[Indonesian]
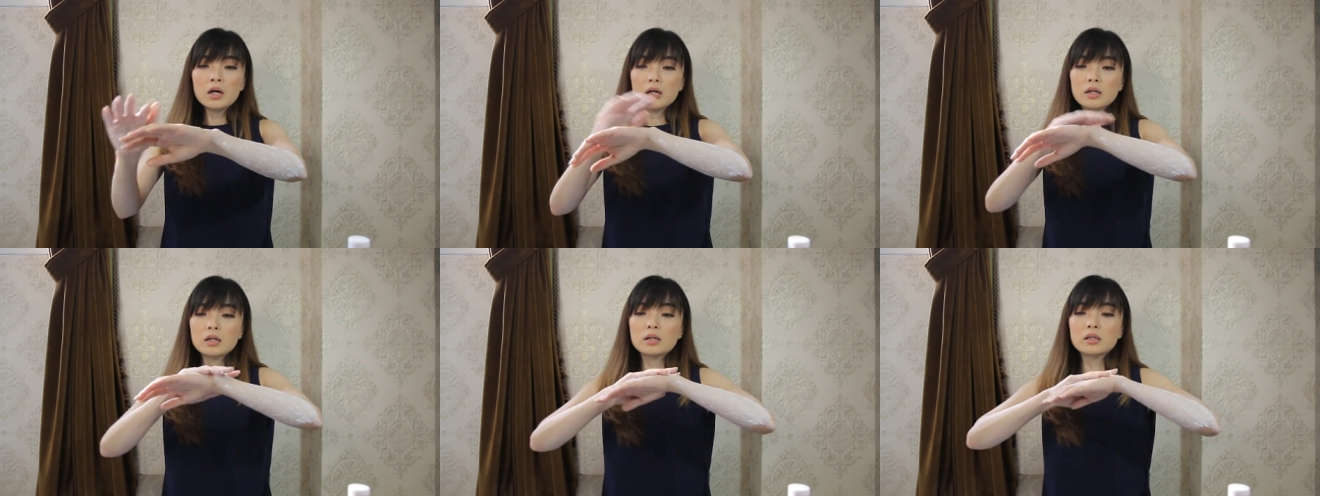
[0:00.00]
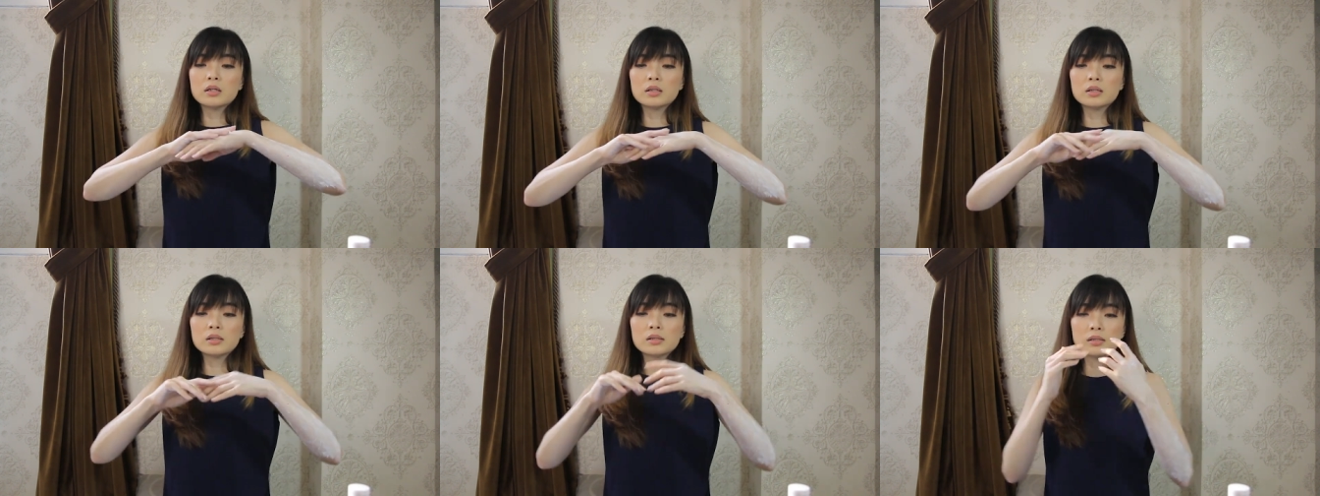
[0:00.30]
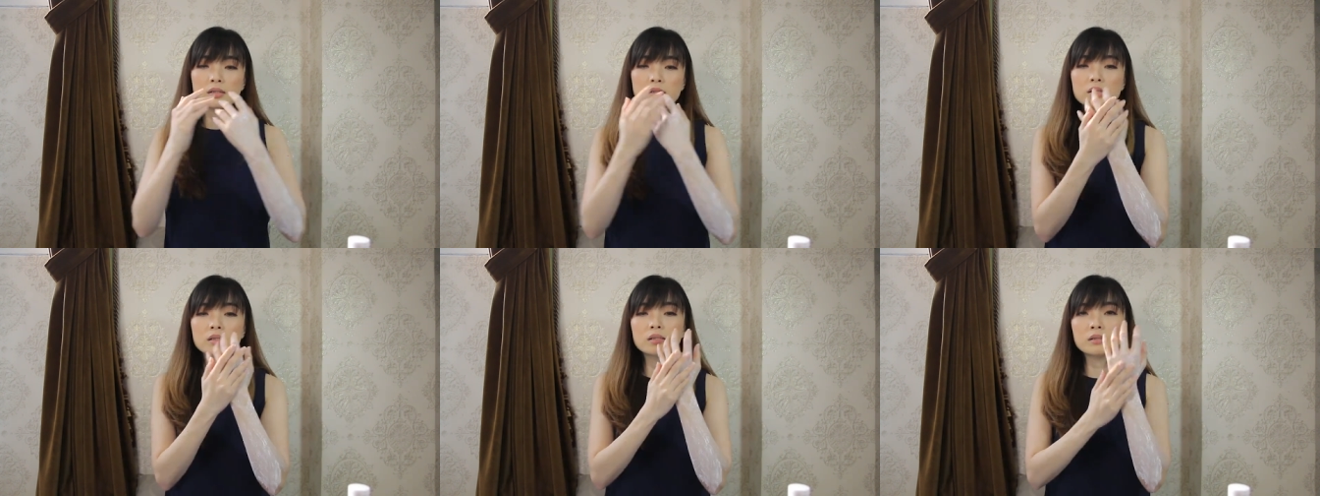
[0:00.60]

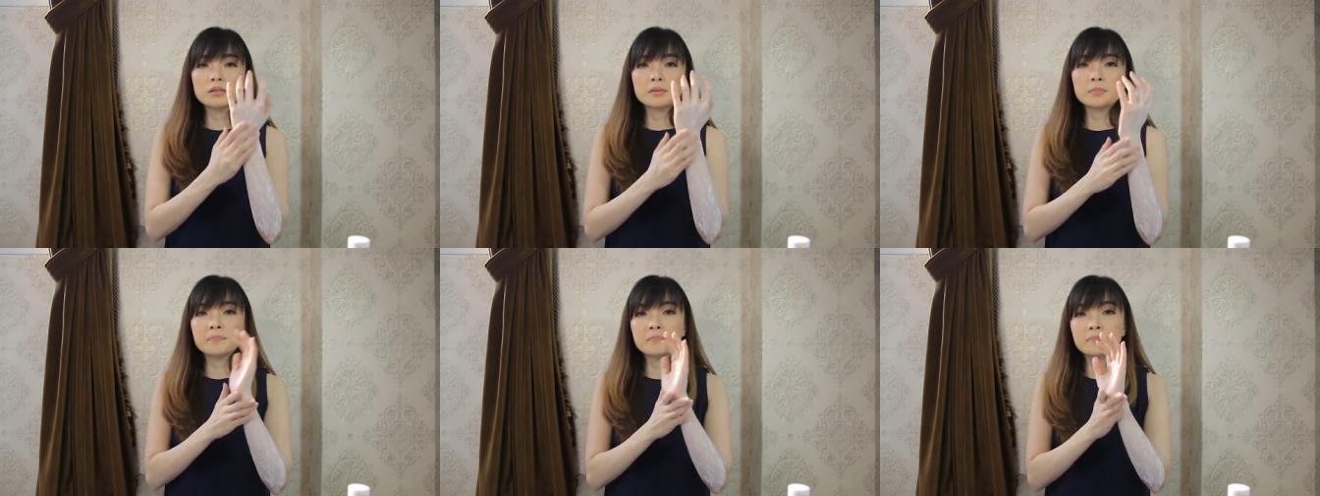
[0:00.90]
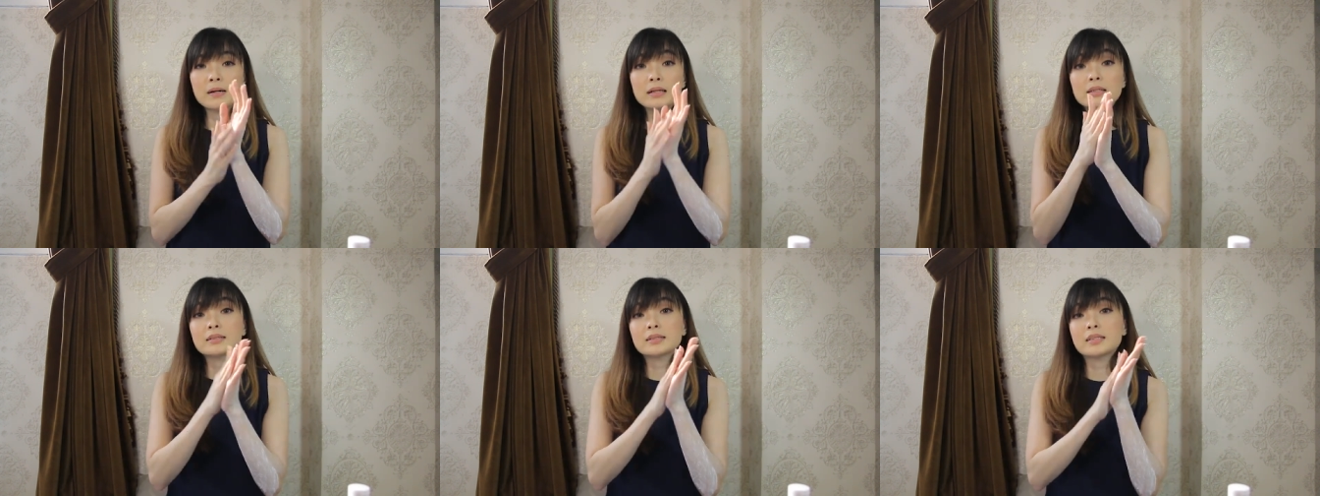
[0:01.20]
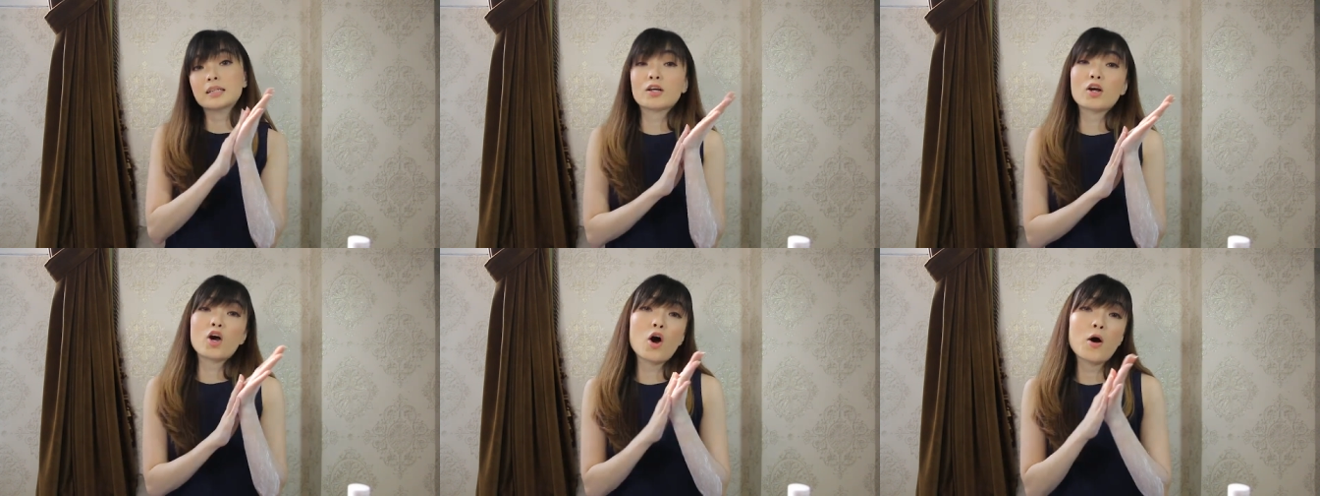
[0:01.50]
uh,
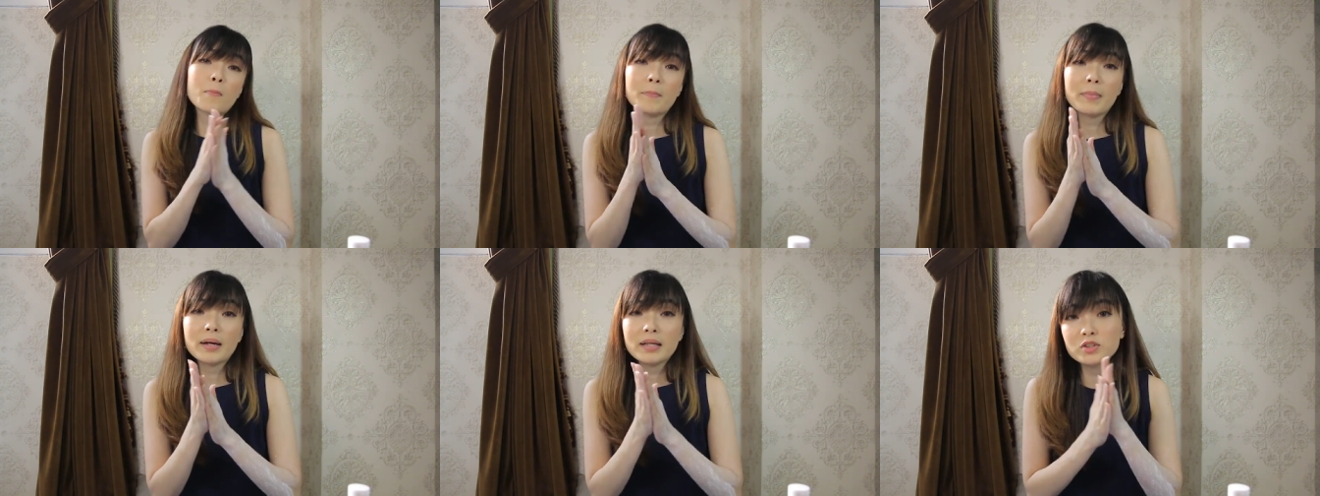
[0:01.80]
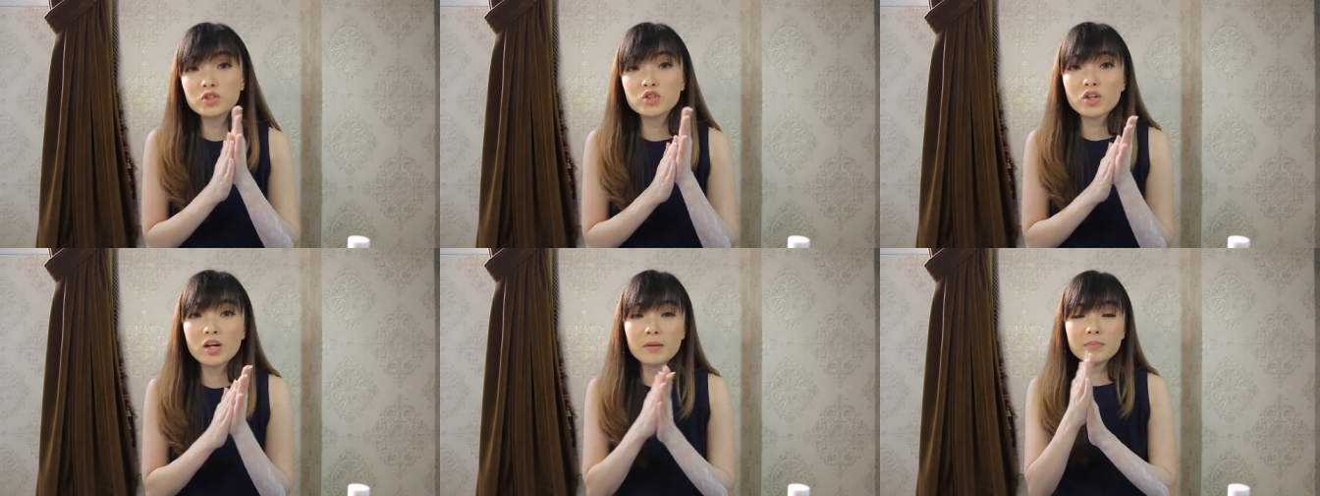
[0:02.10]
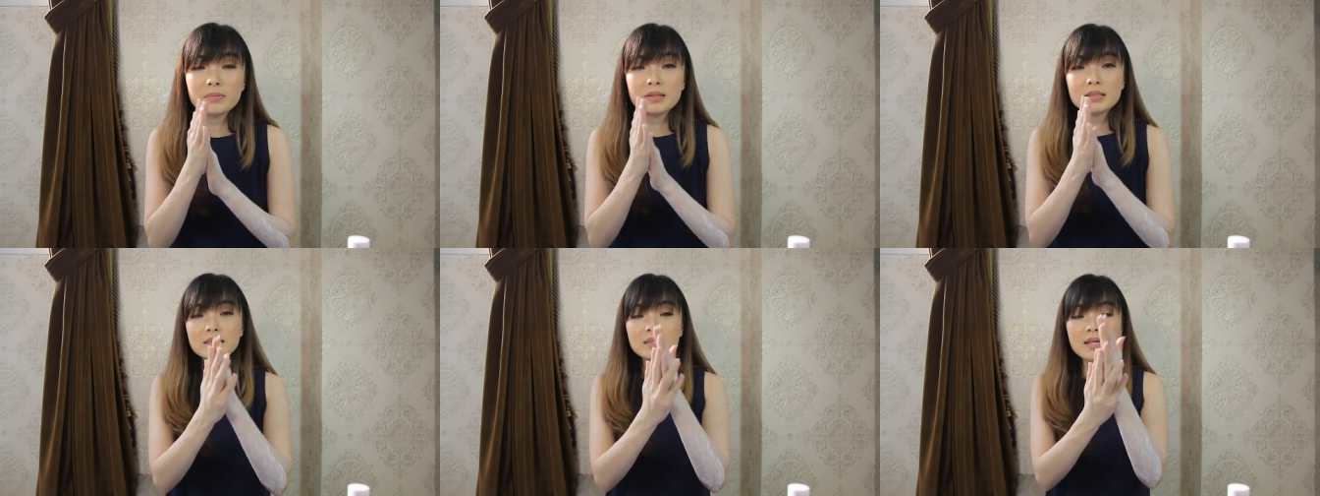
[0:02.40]
balesin komen juga
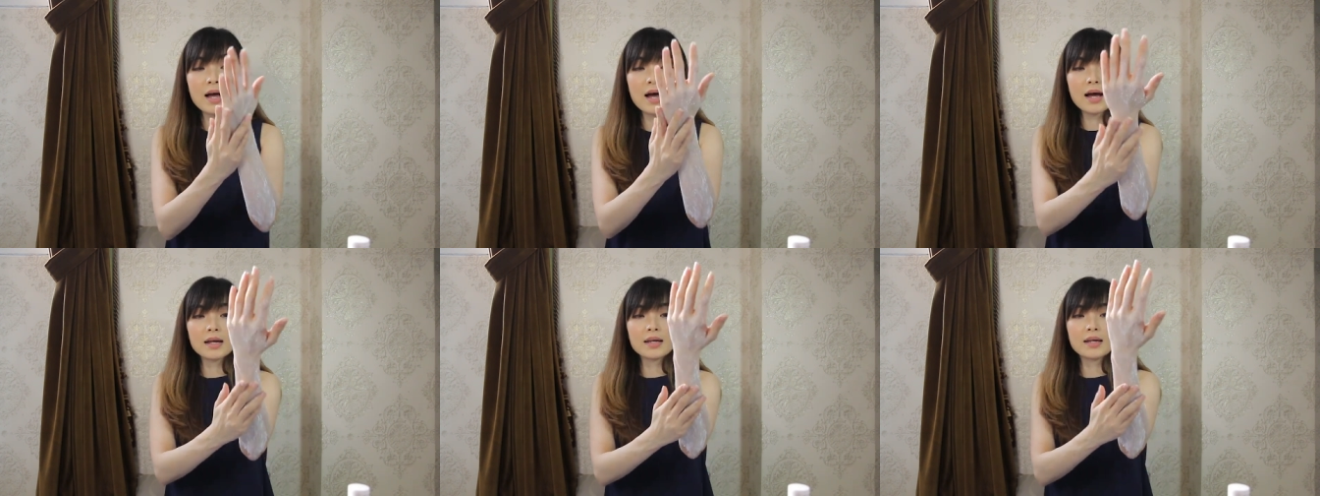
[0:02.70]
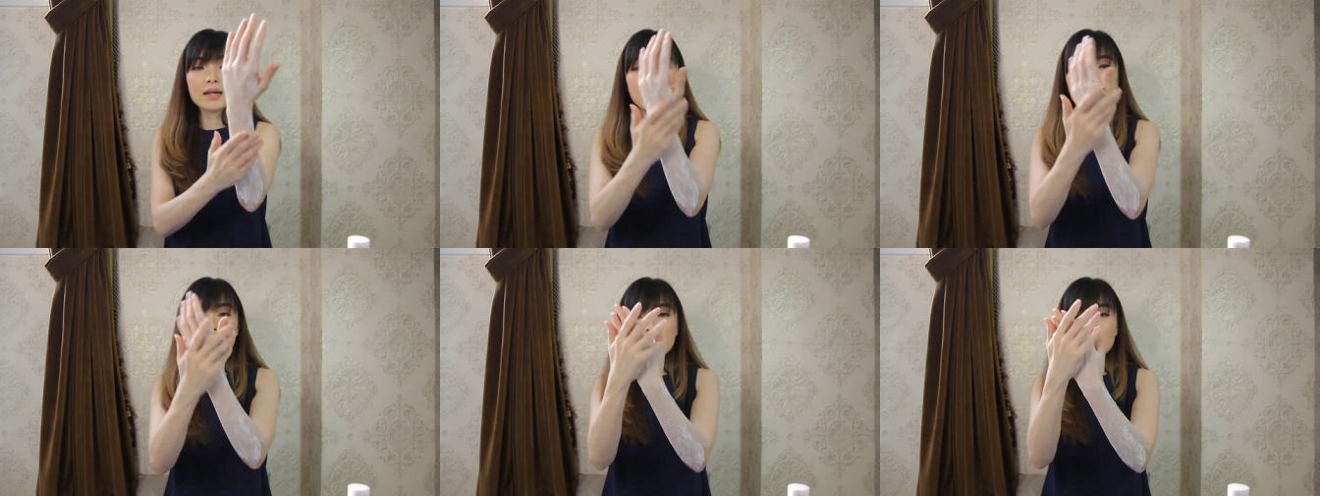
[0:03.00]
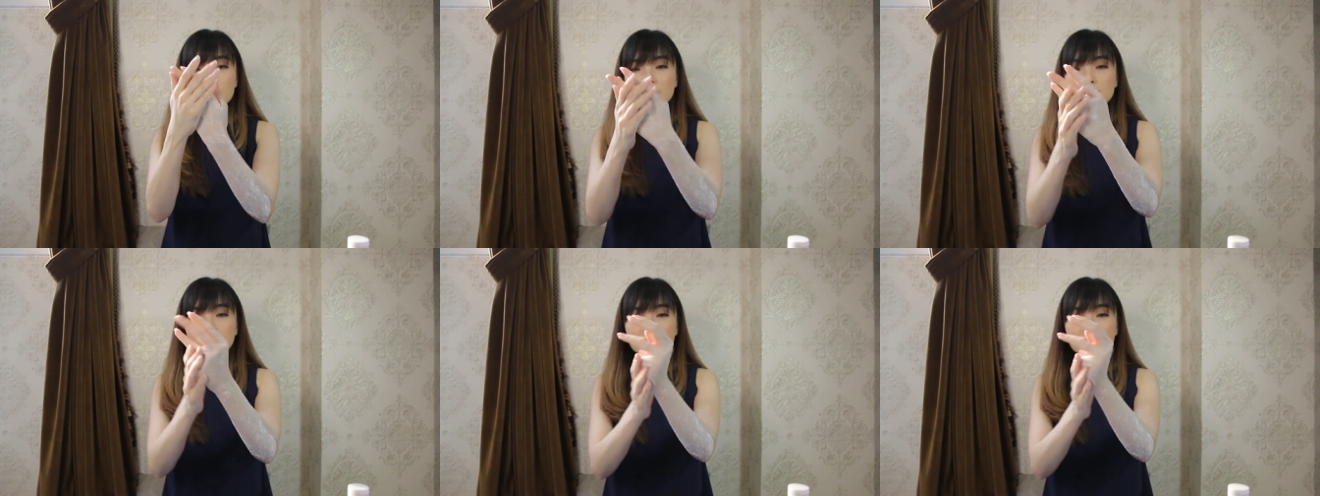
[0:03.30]
bisa ya